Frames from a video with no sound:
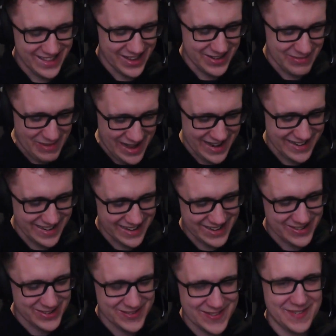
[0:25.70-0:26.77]

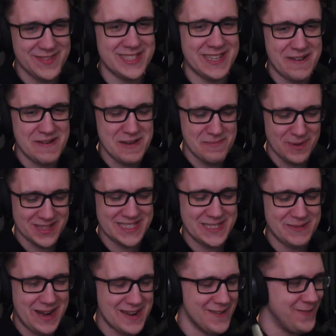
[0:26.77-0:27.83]
normalnie, kurwa, widzowie mi
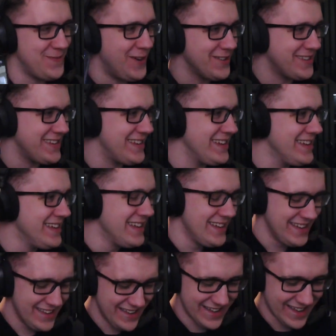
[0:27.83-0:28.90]
podsyłają foty,
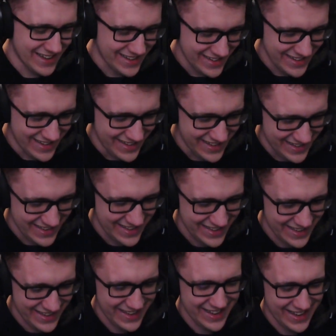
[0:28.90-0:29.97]
jak
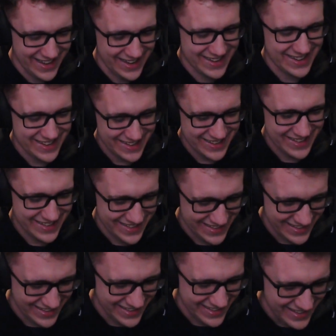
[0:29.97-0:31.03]
jak,
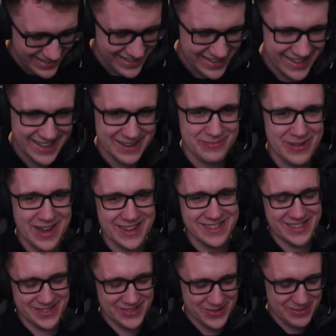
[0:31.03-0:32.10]
jak
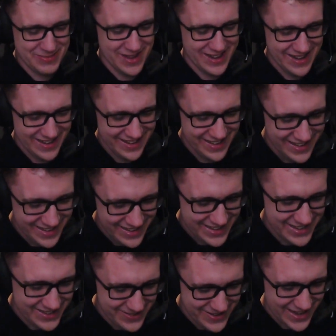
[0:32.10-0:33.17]
Marcin Dubiel
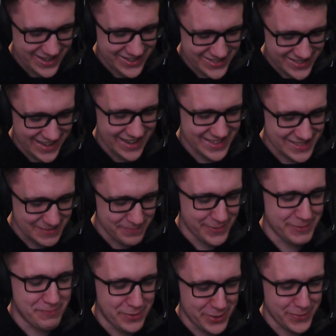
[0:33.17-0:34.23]
i Julia Kostera są
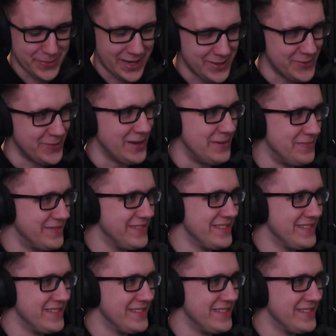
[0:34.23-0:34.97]
pod prokuraturą.